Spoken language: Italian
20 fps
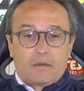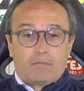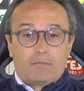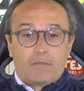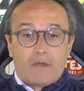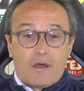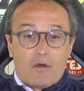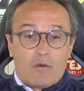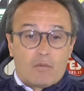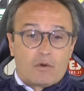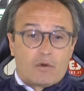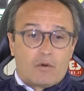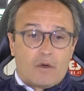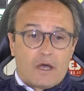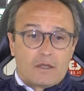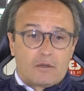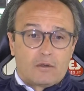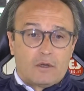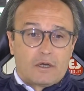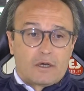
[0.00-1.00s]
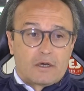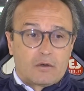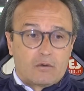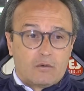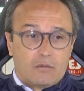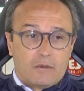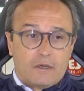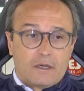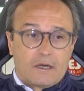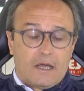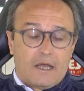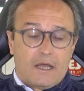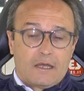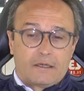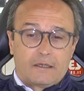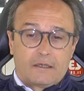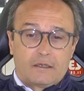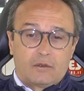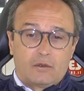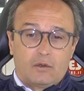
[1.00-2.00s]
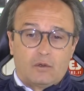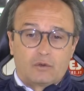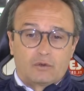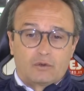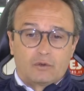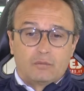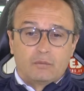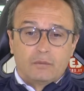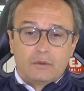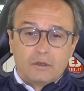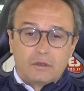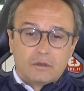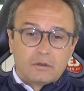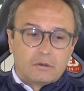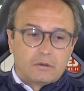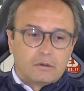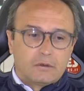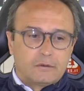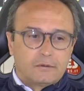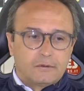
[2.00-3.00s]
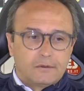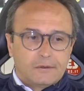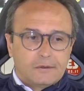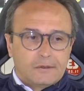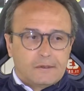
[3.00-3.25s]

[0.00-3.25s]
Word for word: abbiamo provato a recuperare il gol subito,